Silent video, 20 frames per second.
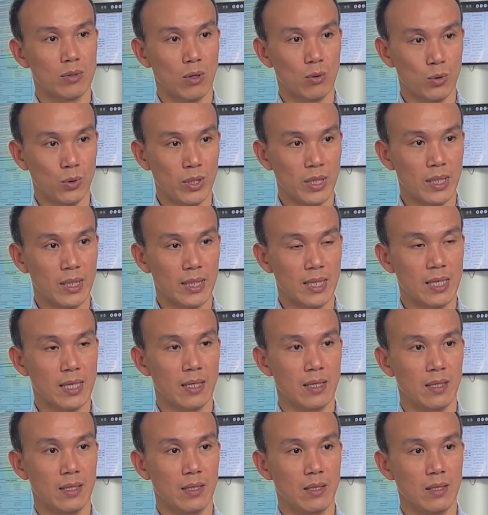tàu thuyền, các
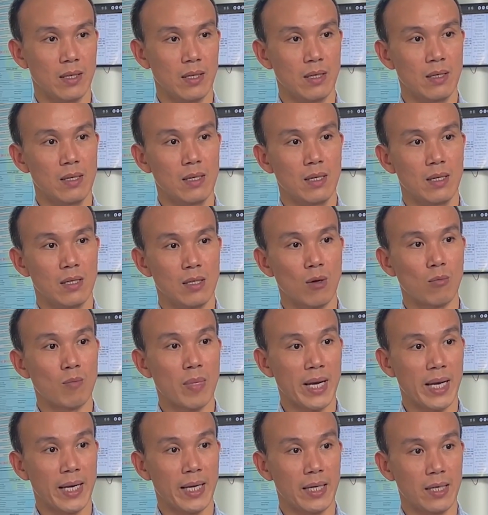cái lồng
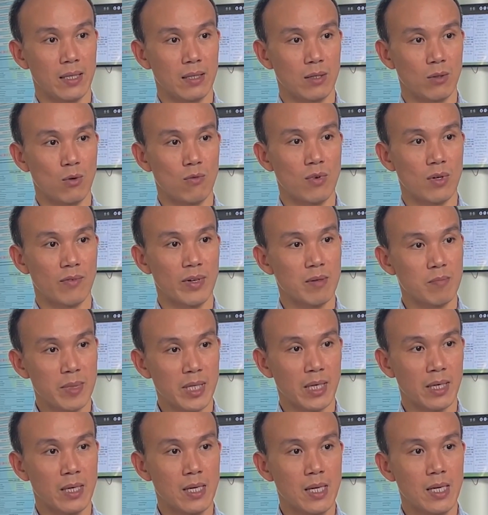bè ở khu vực ven
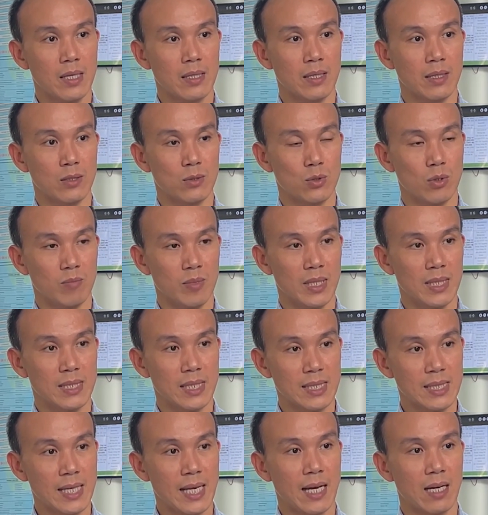biển để chuẩn bị
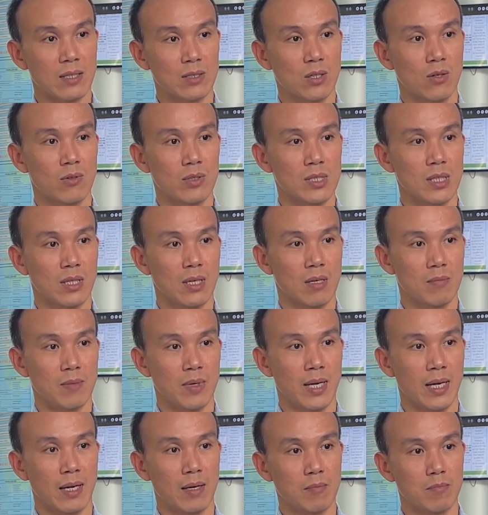sẵn sàng cho trường hợp
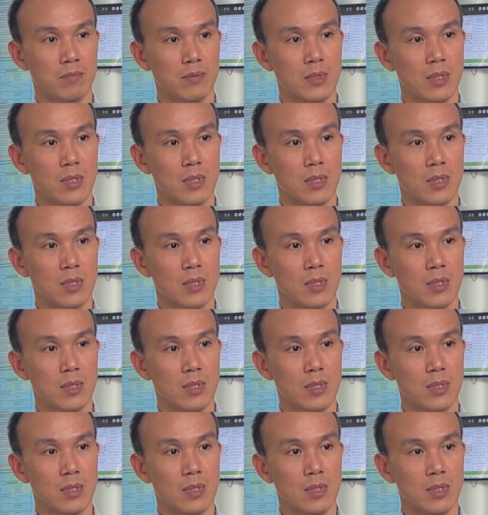là